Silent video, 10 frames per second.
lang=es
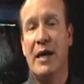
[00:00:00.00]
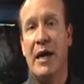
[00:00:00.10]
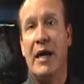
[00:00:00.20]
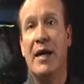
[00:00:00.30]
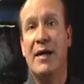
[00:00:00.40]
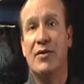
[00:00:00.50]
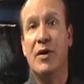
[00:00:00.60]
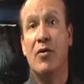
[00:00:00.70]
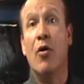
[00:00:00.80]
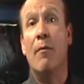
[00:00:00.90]
en caso
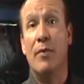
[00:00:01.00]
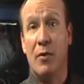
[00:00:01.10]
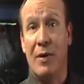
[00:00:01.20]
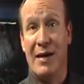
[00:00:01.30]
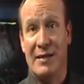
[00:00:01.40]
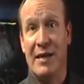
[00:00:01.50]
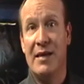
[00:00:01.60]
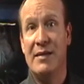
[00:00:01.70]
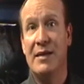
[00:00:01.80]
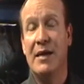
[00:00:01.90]
de
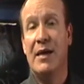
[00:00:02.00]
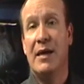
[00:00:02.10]
comprobárseles